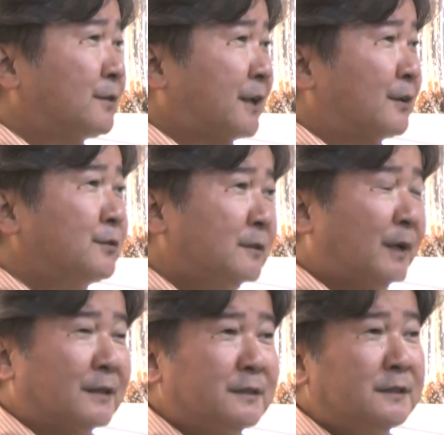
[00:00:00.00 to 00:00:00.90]
他業者に
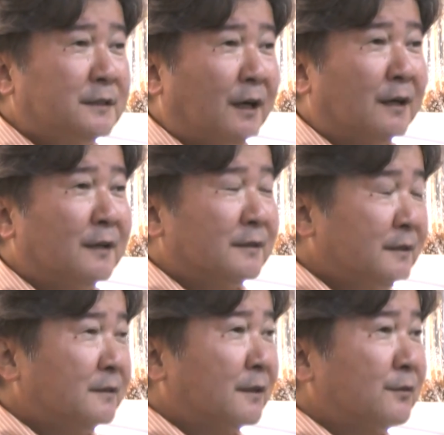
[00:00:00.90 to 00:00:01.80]
任せりゃいいじゃん
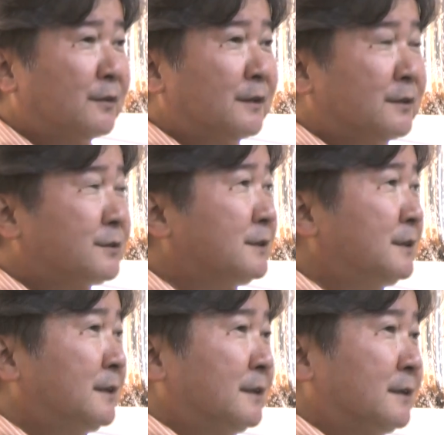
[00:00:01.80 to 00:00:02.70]
ね、あの要する
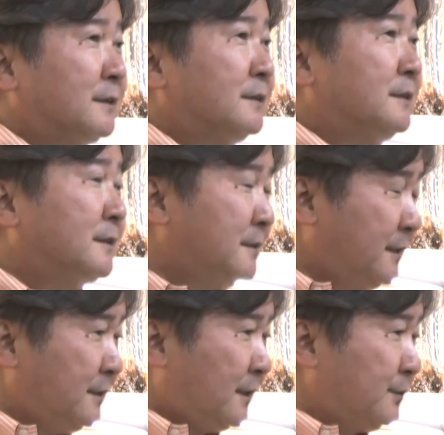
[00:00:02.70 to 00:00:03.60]
に、
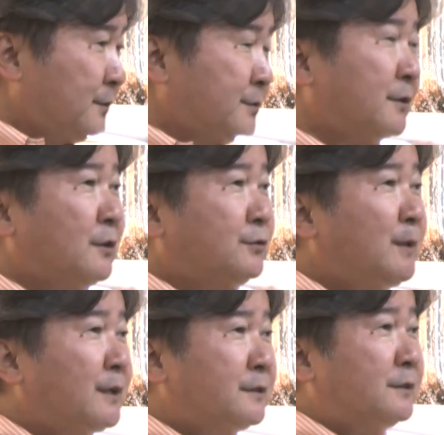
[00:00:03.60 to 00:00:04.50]
えーね、あのそんなの人
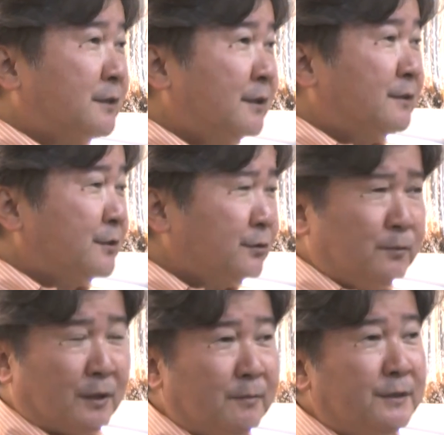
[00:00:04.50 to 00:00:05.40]
任せにして手数料
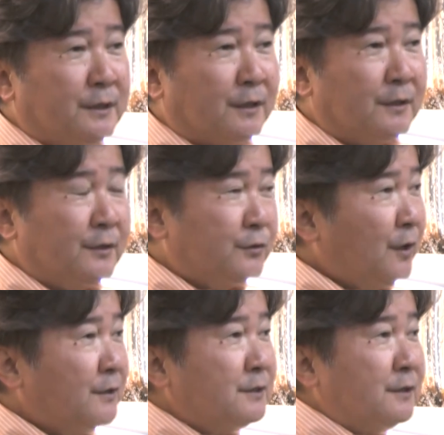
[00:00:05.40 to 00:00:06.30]
もらえばいいじゃんってい
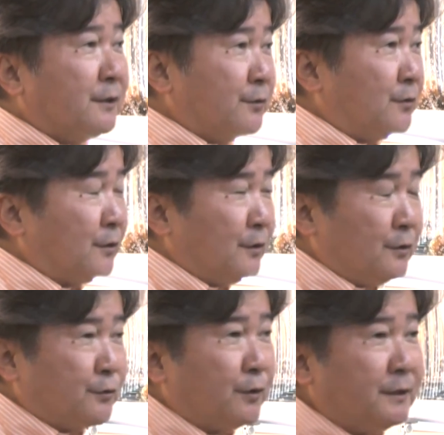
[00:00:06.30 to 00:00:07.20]
う話なんだけど
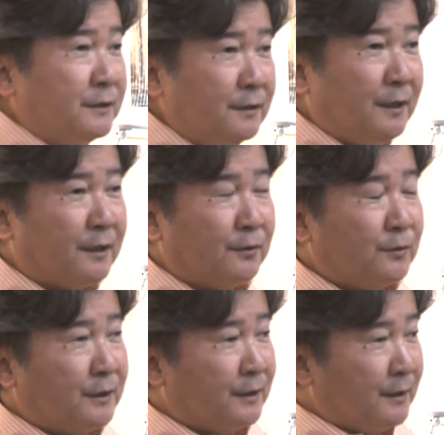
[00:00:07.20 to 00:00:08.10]
それってね
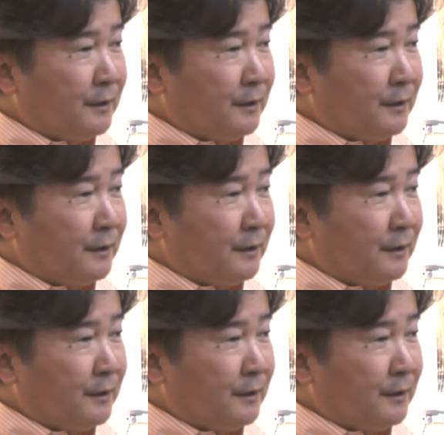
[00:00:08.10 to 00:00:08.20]
俺